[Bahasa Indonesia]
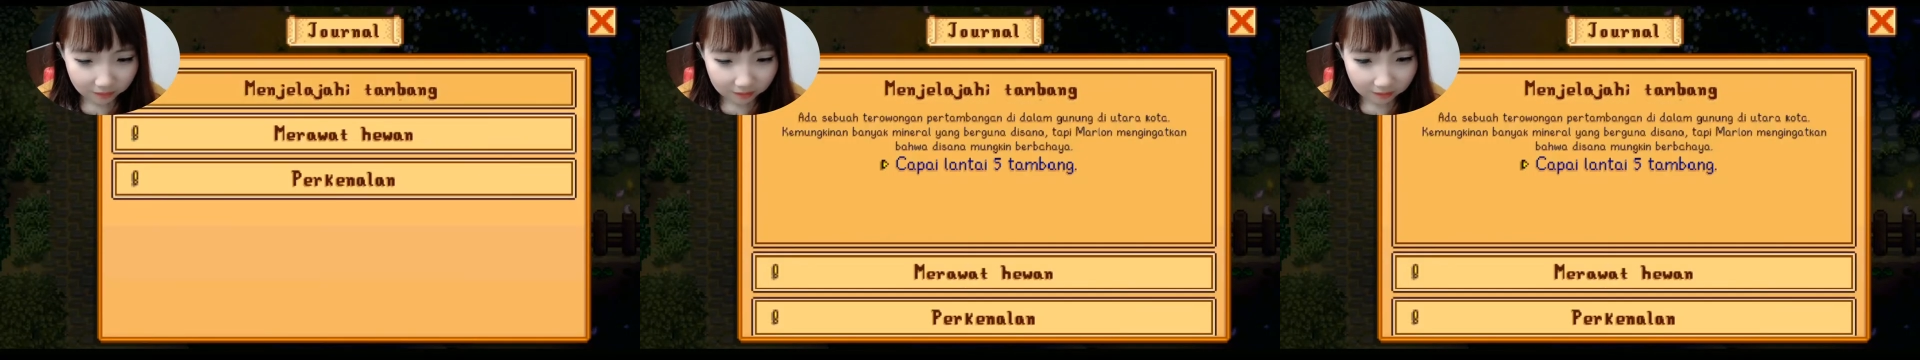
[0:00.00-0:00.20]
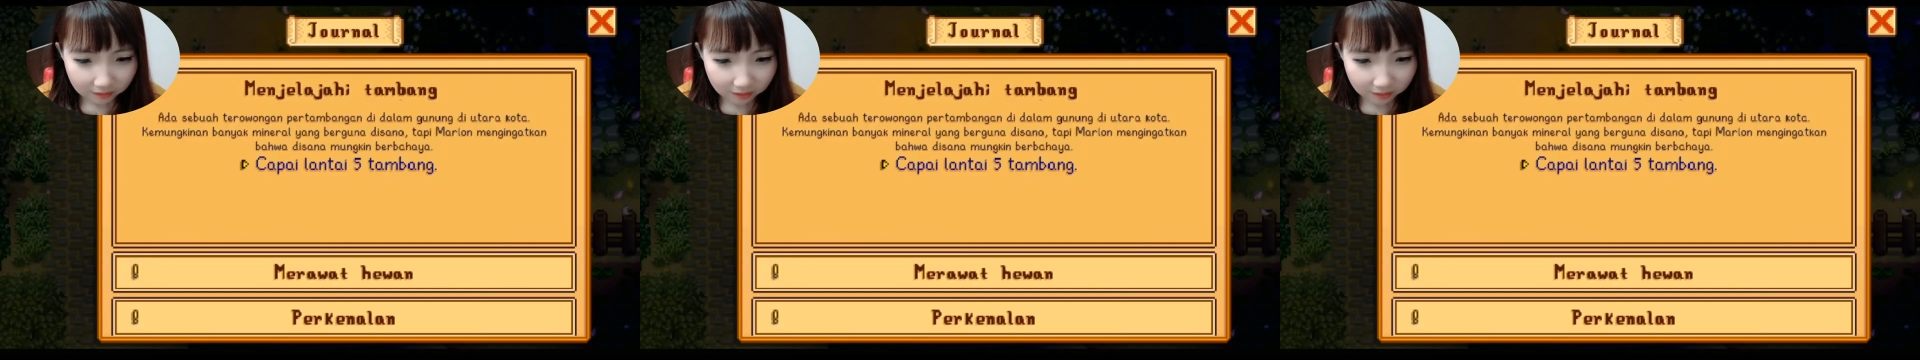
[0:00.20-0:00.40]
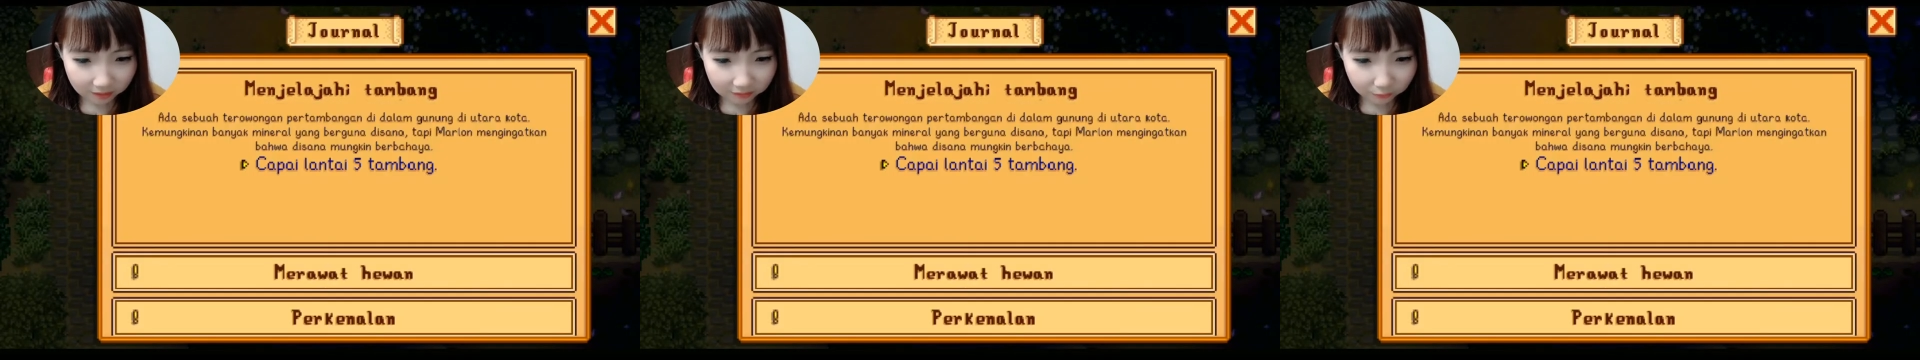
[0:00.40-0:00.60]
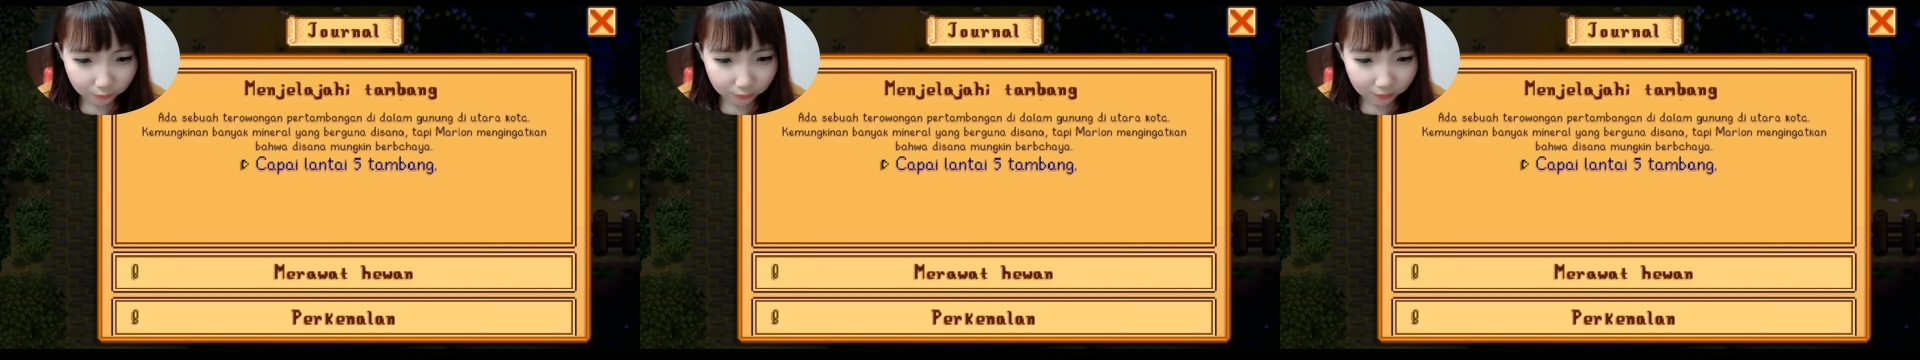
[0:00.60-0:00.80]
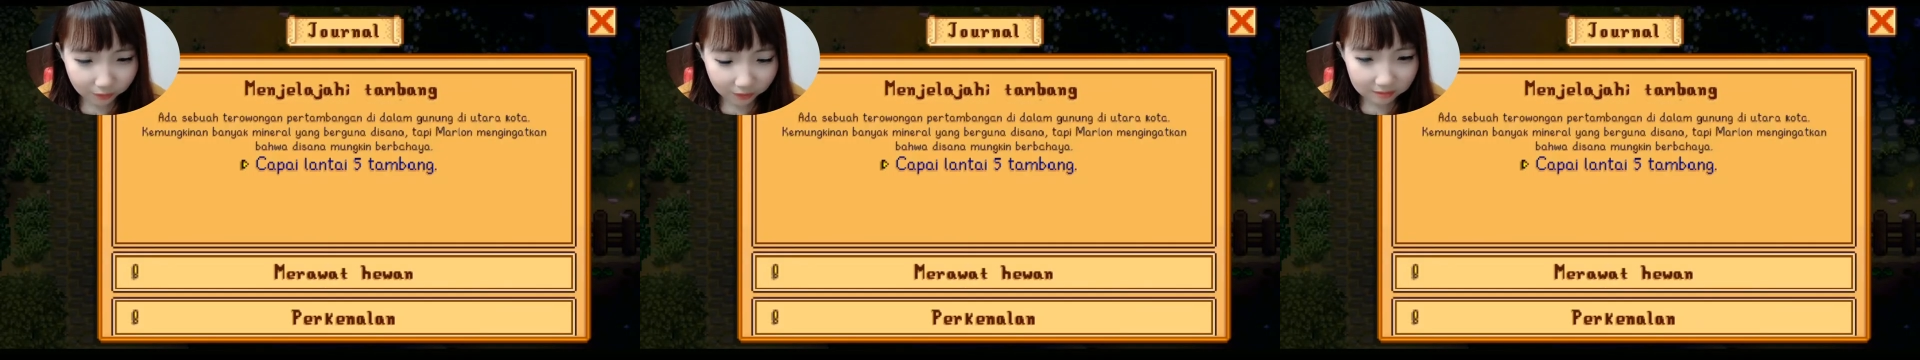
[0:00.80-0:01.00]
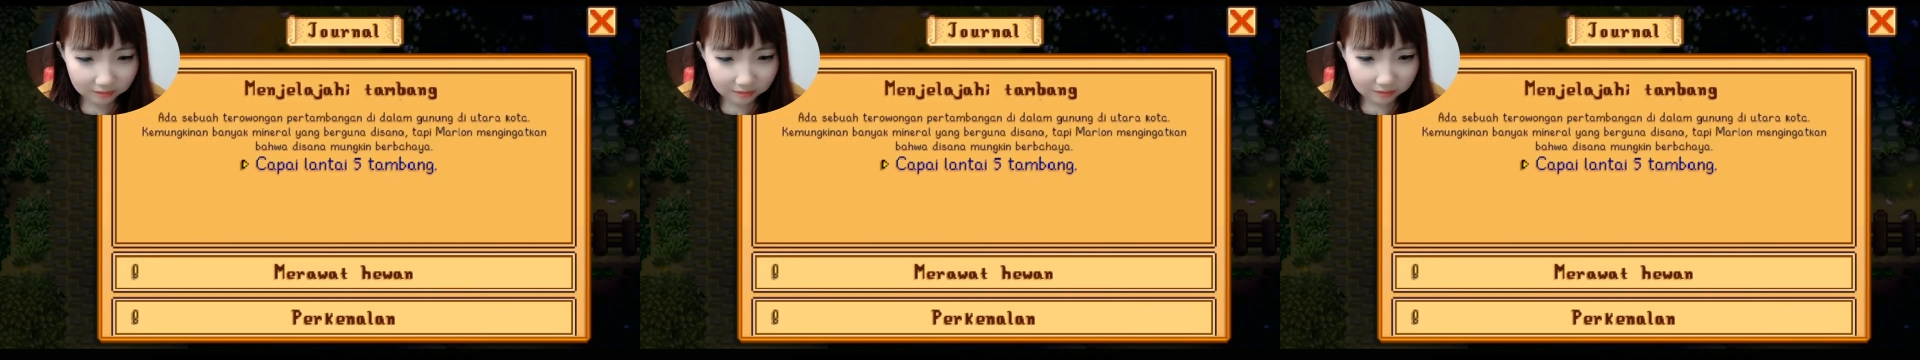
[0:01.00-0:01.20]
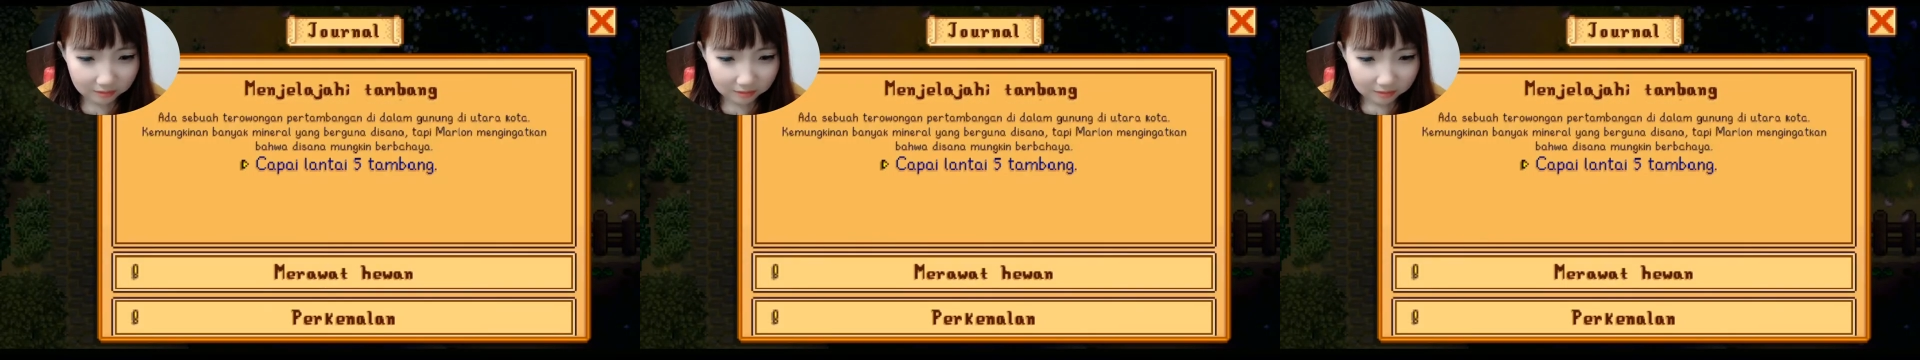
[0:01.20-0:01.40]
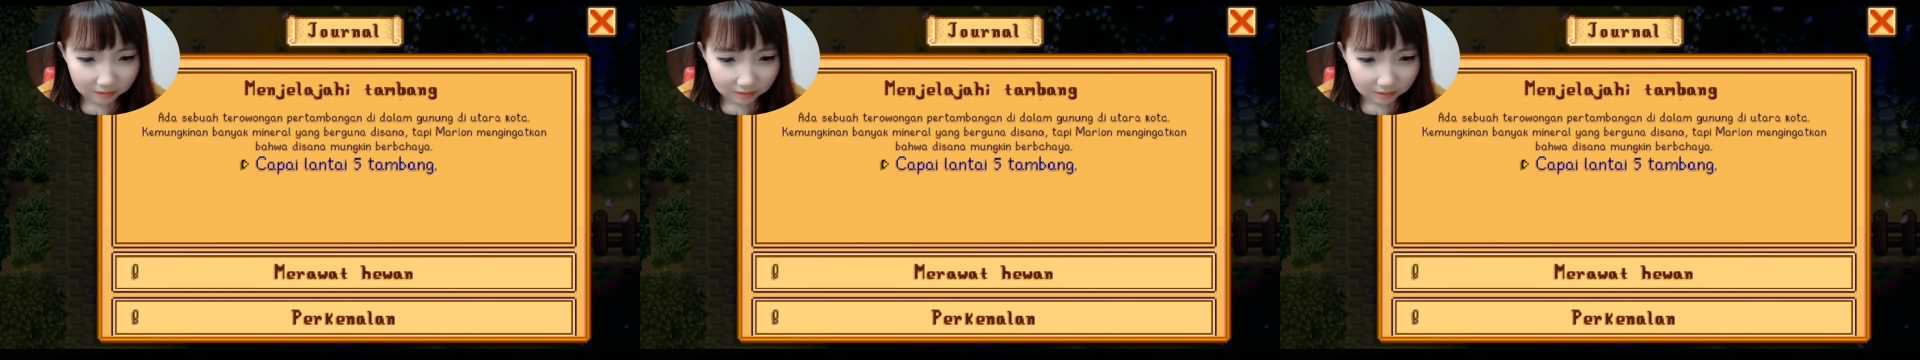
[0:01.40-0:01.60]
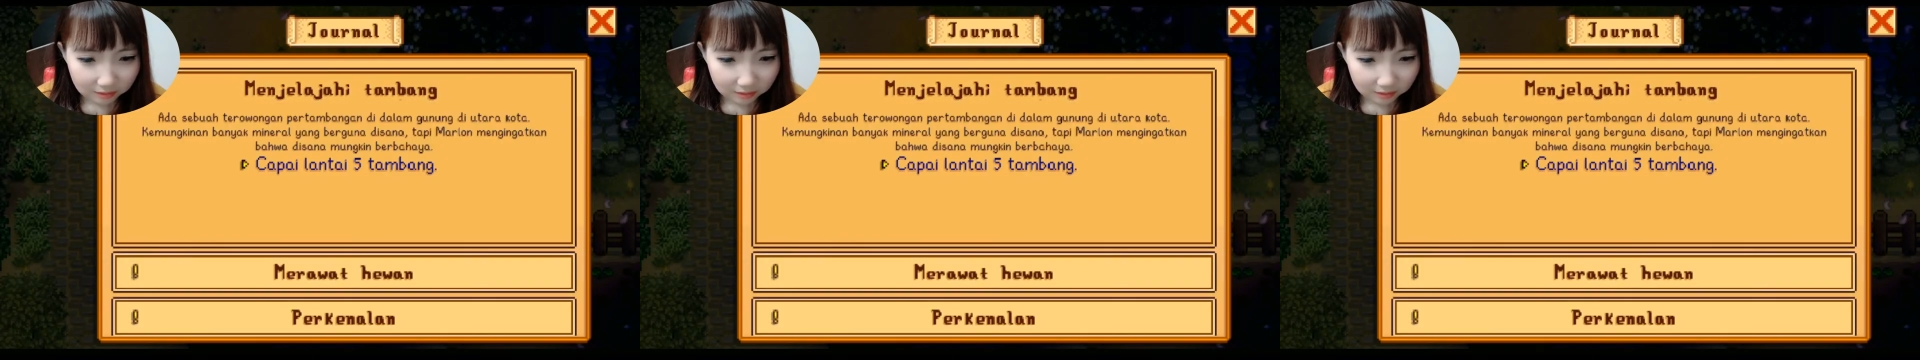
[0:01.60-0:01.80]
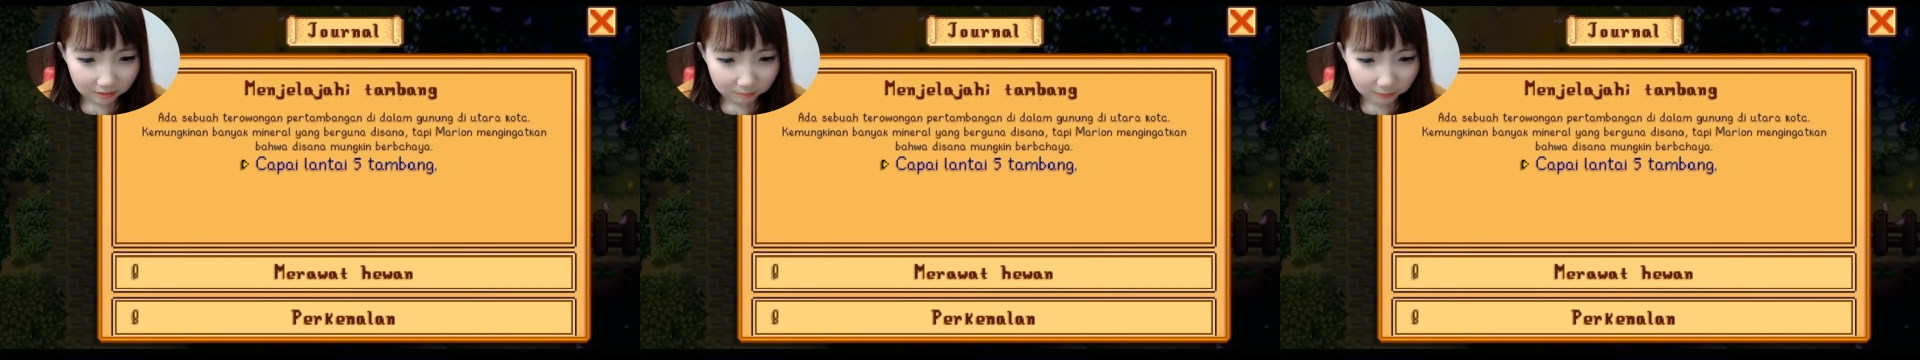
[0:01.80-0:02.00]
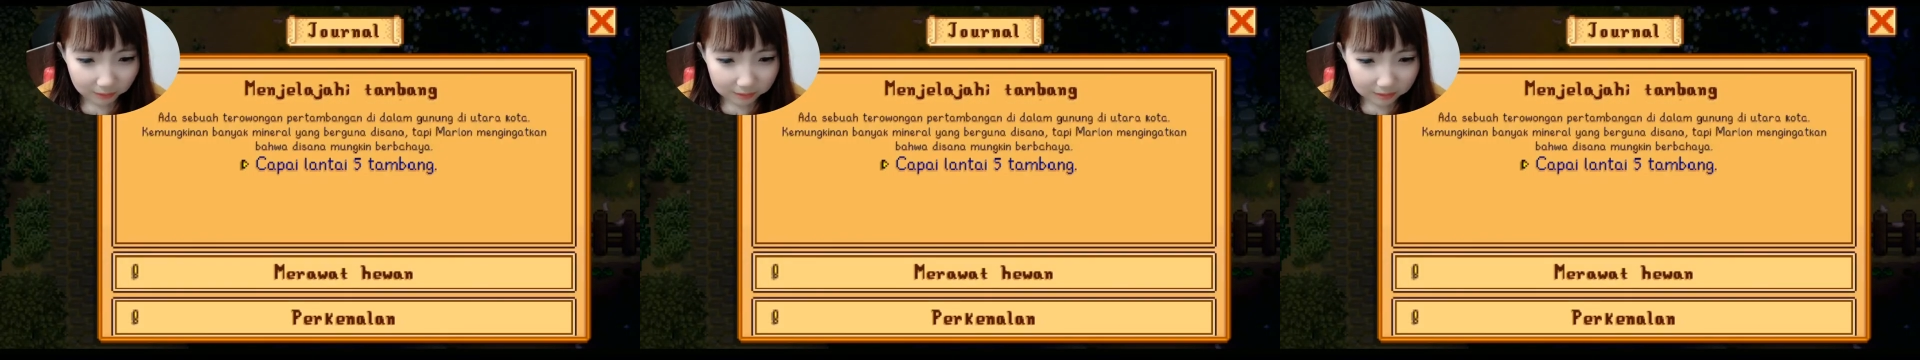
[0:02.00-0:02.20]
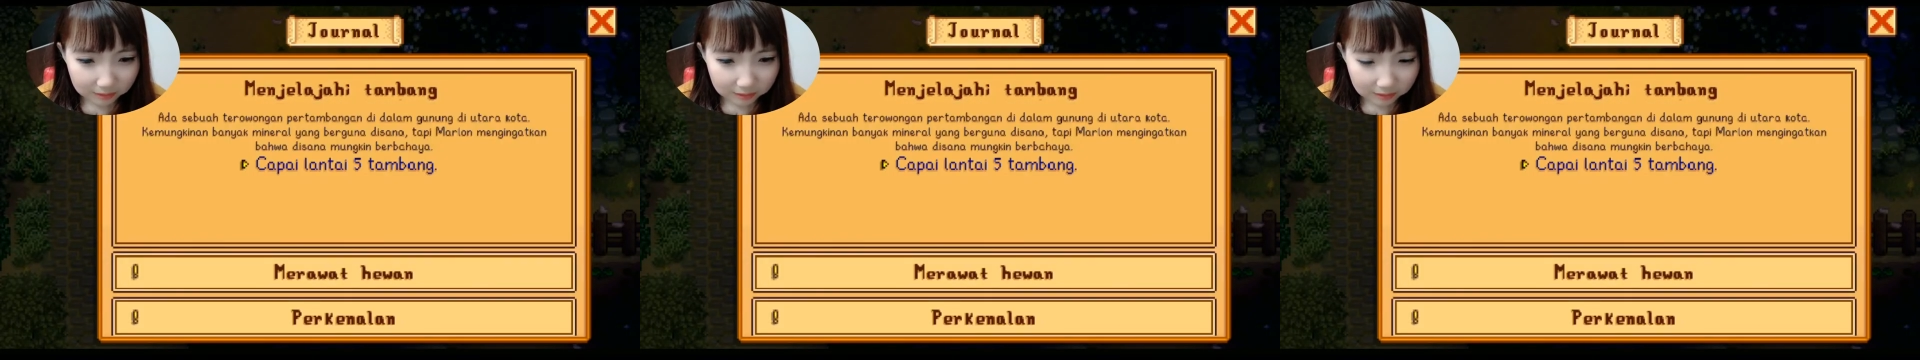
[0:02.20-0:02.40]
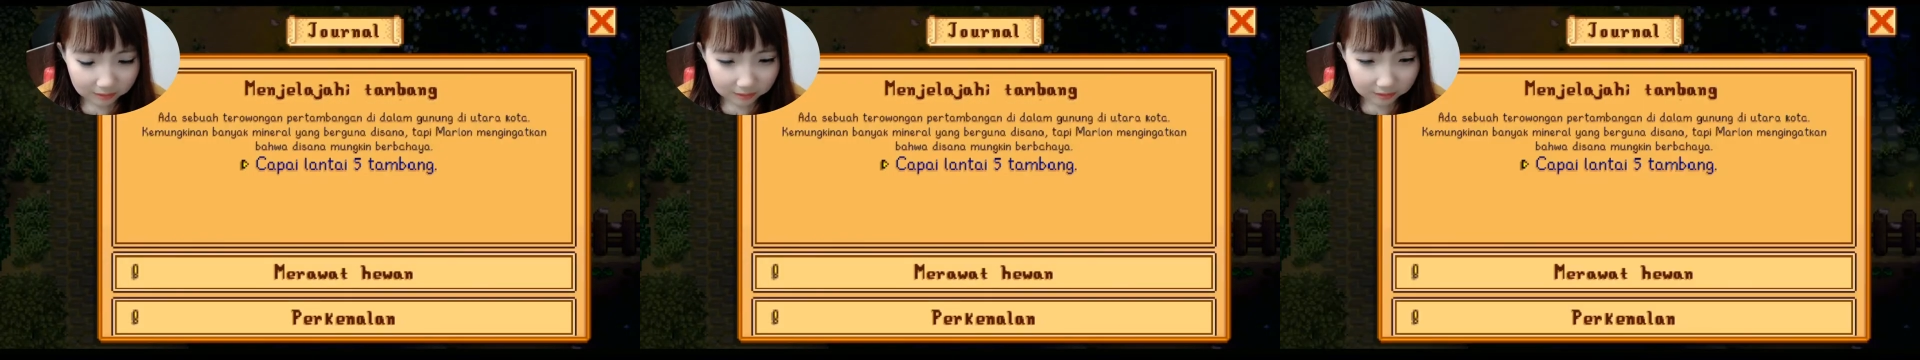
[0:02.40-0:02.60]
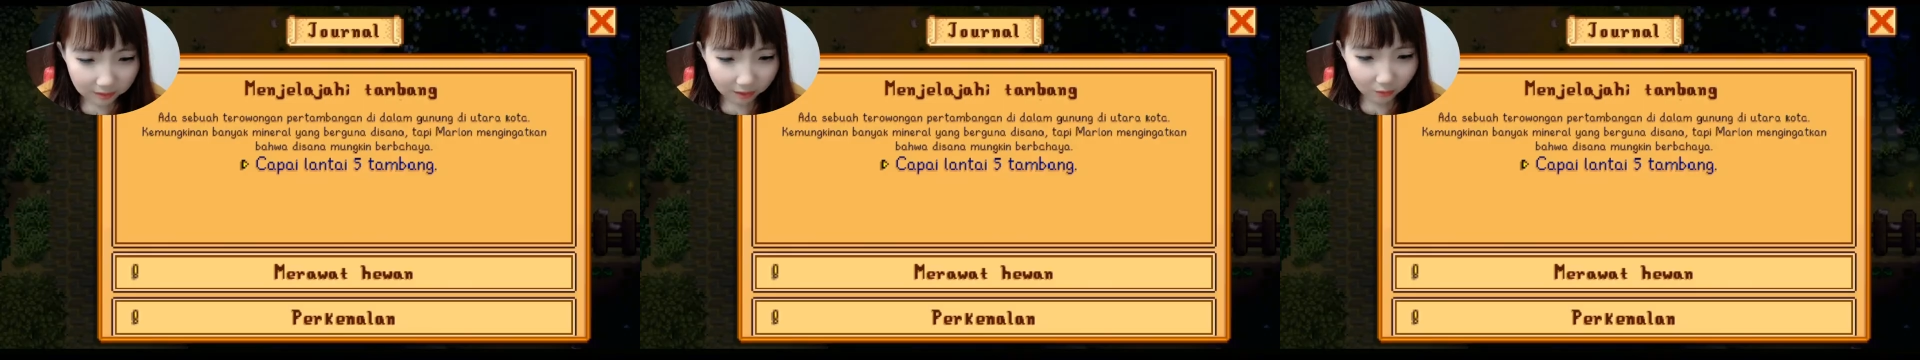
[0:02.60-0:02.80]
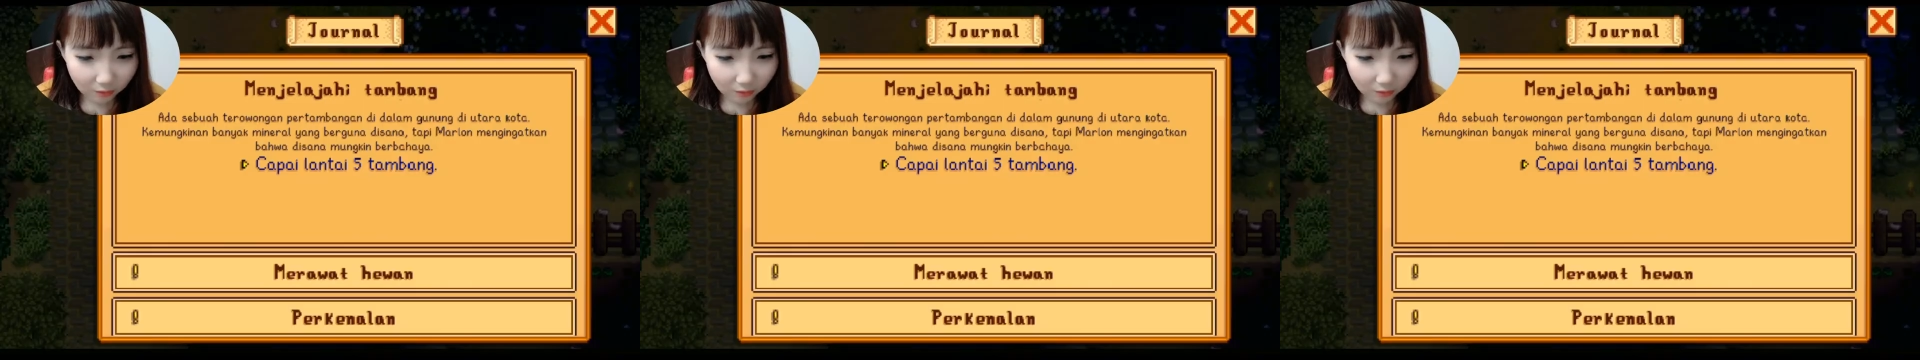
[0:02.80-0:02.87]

nah tuh guys masih kita harus